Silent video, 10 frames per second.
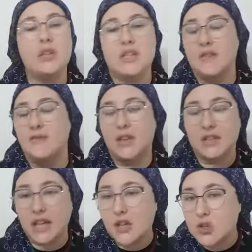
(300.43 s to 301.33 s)

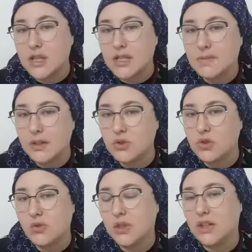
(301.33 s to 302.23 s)
desinfectarnos las manos
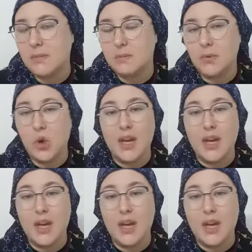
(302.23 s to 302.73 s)
todo el tiempo.